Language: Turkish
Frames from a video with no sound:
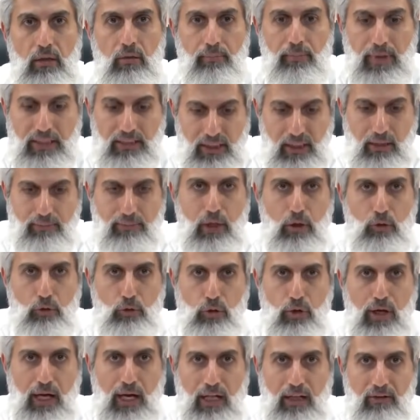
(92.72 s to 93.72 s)
Masamda
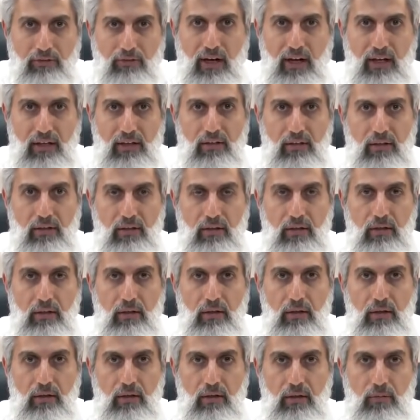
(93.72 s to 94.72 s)
Kur'an var.
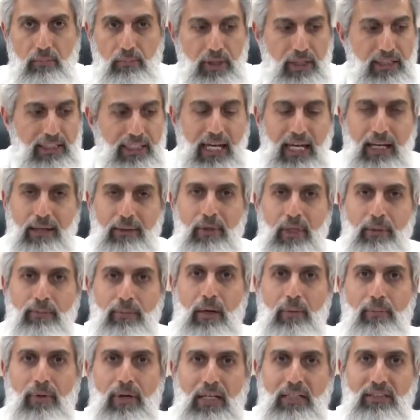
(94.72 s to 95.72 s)
Bir de
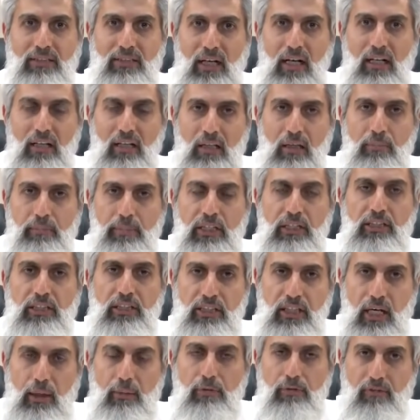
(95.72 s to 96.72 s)
İmam Gazali'nin bir
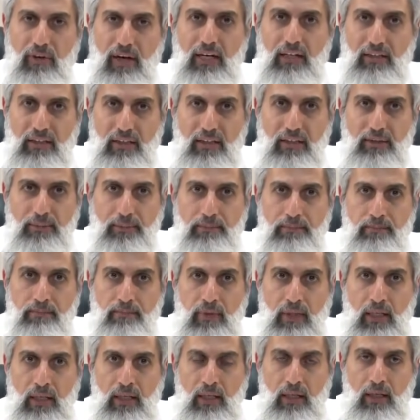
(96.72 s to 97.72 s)
kitabı vardı.
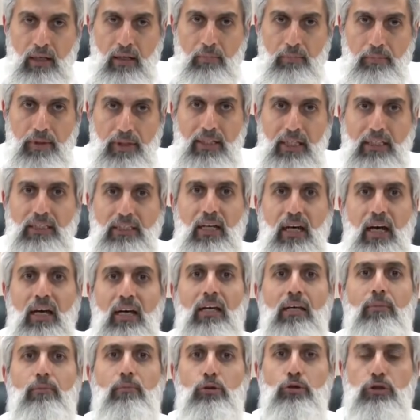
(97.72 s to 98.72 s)
Bir de
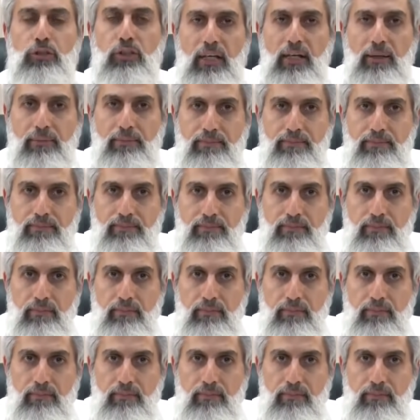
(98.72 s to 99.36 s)
Sahih Müslim.